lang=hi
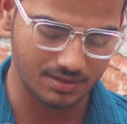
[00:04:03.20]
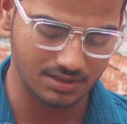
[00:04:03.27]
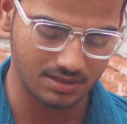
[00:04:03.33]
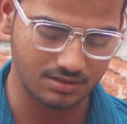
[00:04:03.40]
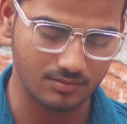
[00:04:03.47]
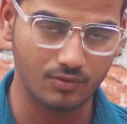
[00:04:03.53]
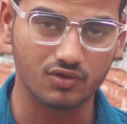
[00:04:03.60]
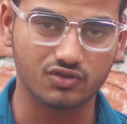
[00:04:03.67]
प्रेस आप
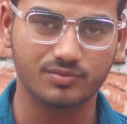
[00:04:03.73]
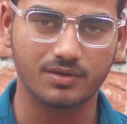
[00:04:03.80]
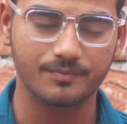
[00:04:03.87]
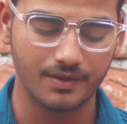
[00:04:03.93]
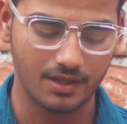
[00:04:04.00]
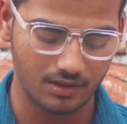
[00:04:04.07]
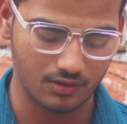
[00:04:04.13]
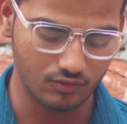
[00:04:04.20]
कीजिए इसी बॉक्स
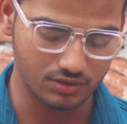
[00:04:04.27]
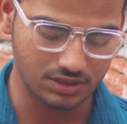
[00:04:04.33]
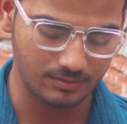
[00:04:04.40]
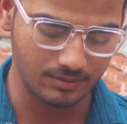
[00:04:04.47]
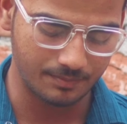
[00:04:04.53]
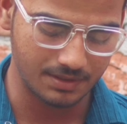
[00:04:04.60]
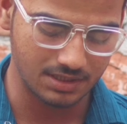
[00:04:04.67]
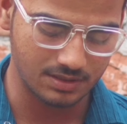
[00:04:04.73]
पर
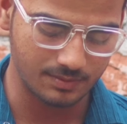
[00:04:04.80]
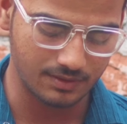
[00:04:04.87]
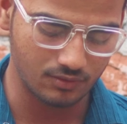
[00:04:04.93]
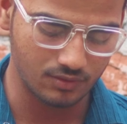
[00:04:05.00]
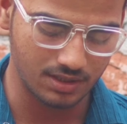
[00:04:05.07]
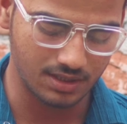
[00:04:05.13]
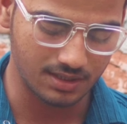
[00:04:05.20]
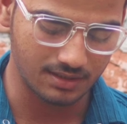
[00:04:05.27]
उसके बाद पेस्ट
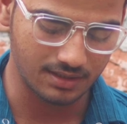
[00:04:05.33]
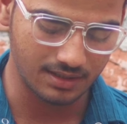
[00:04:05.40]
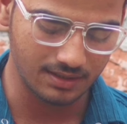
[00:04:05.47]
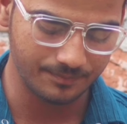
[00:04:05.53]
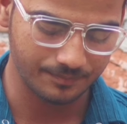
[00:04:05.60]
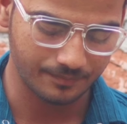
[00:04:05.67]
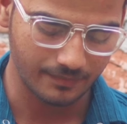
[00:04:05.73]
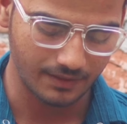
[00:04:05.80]
पर आपको क्लिक
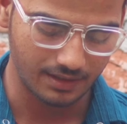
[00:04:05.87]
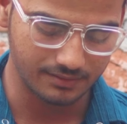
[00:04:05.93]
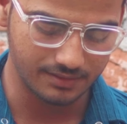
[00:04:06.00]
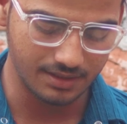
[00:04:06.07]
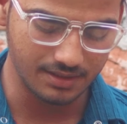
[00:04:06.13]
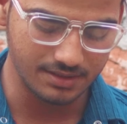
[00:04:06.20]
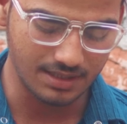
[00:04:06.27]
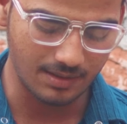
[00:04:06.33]
करना है
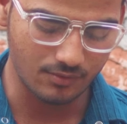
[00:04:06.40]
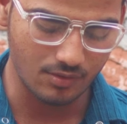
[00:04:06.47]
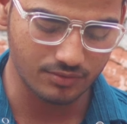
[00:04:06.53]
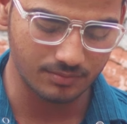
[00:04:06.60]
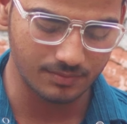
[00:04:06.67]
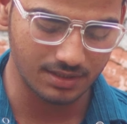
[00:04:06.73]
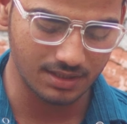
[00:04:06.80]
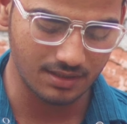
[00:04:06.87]
देन नीचे
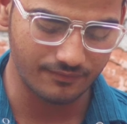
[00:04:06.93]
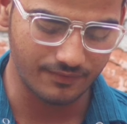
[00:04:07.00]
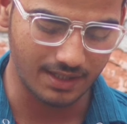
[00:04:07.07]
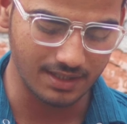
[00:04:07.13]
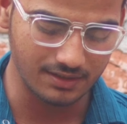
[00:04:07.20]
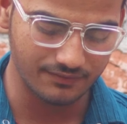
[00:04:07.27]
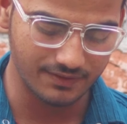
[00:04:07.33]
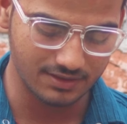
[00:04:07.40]
आपको ऑप्शन मिलेगा
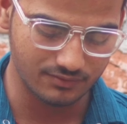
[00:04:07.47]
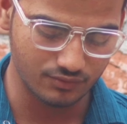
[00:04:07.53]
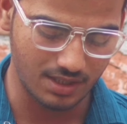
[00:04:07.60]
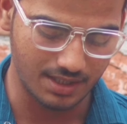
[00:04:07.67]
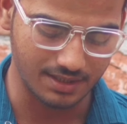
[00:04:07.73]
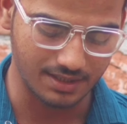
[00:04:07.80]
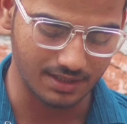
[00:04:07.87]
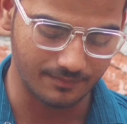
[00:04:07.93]
फाइंड
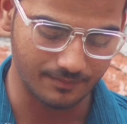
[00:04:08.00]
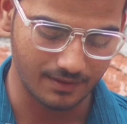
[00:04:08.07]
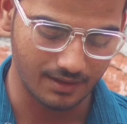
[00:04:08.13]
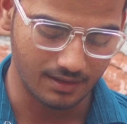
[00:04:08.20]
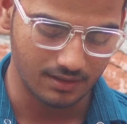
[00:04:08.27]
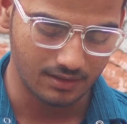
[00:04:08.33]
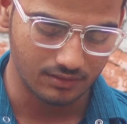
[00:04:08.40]
फेसबुक आईडी का